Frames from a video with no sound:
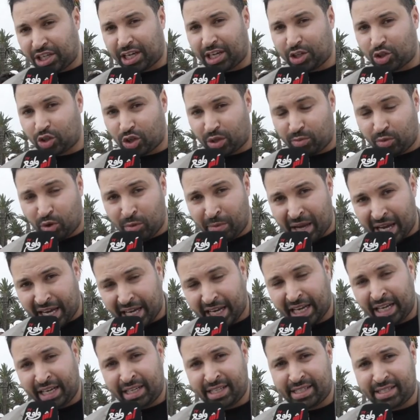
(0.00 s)
كيشربوا ماء
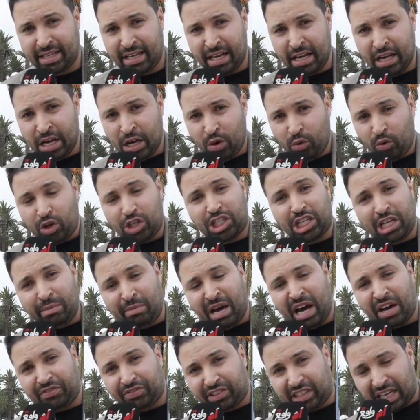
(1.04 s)
خانز واش
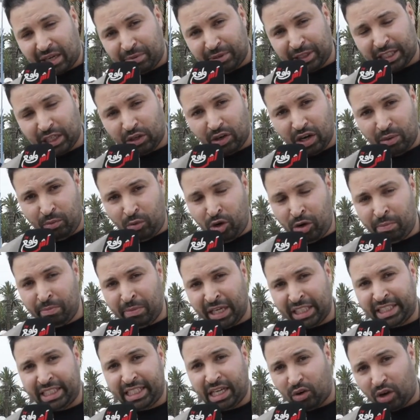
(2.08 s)
الماء في الدار البيضاء ولا
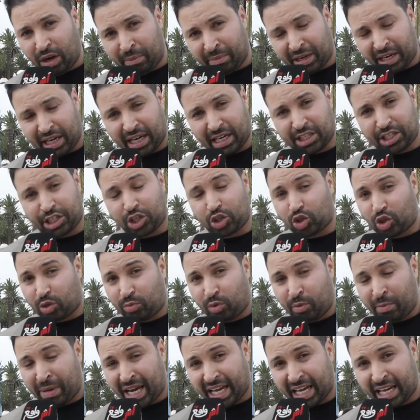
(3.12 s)
المحمديه ولا مراكش
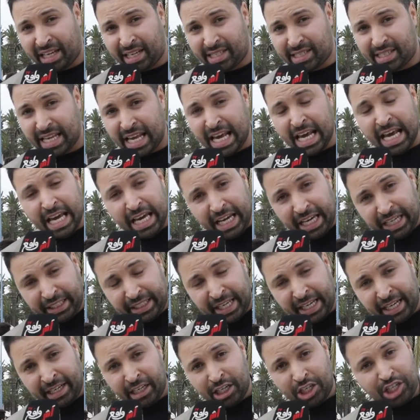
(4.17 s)
كيشربوا ماء خانز اذا
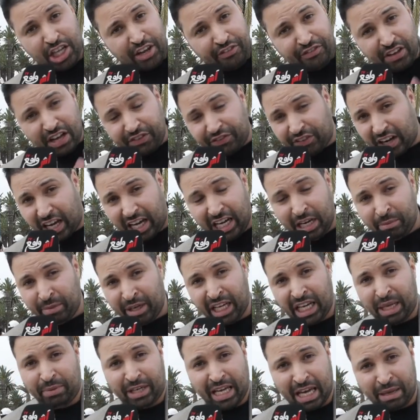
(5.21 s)
الجفاف راه على
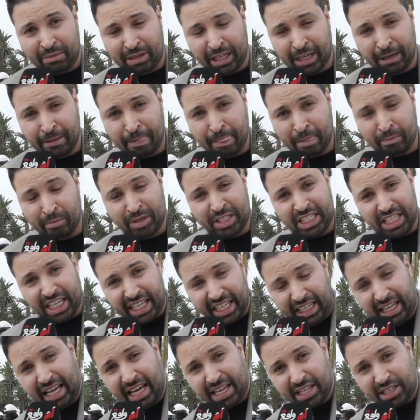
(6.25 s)
المغرب كامل ماشي
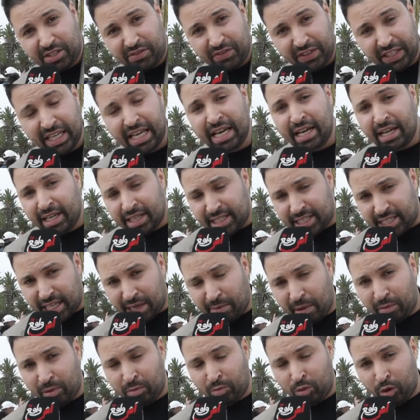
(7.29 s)
غير على اسفي
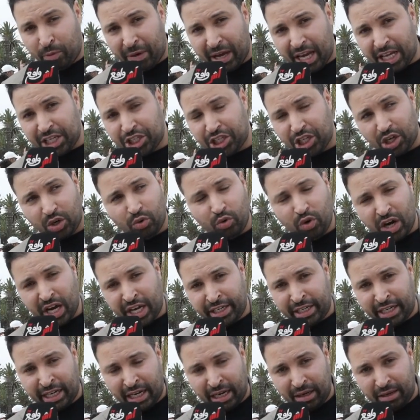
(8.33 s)
السبب المباشر هو
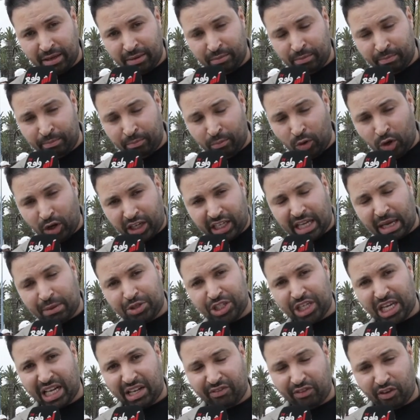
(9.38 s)
ان المركب
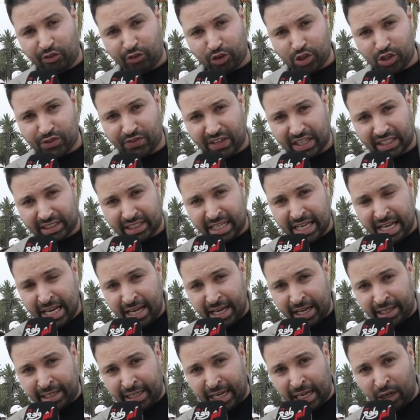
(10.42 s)
الشريف الفوسفات
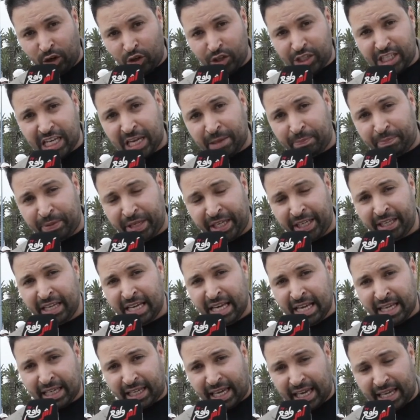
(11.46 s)
ان لو سي بي
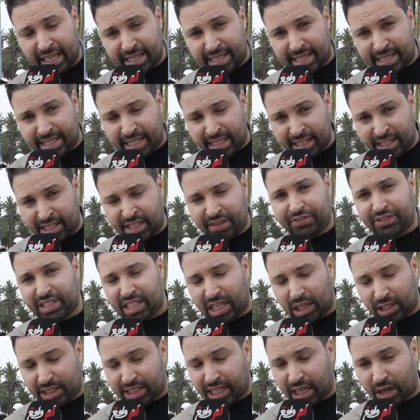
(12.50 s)
كيستنزف
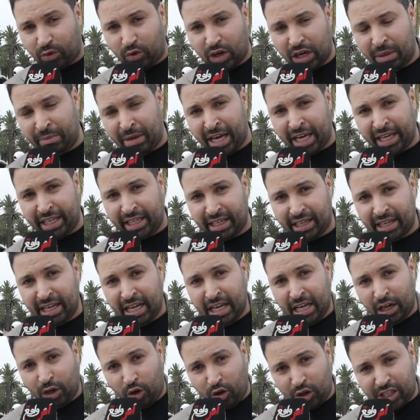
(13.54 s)
الثروه المائيه
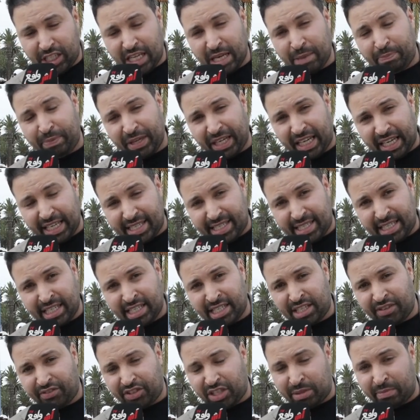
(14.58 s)
لو سي بي
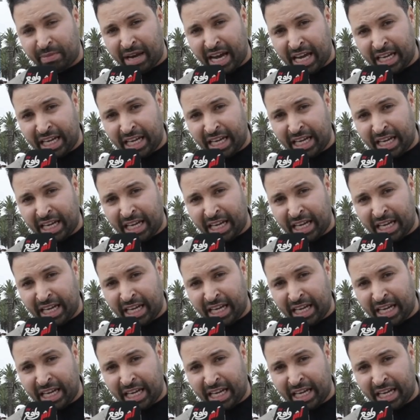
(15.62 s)
كيستنزف 80%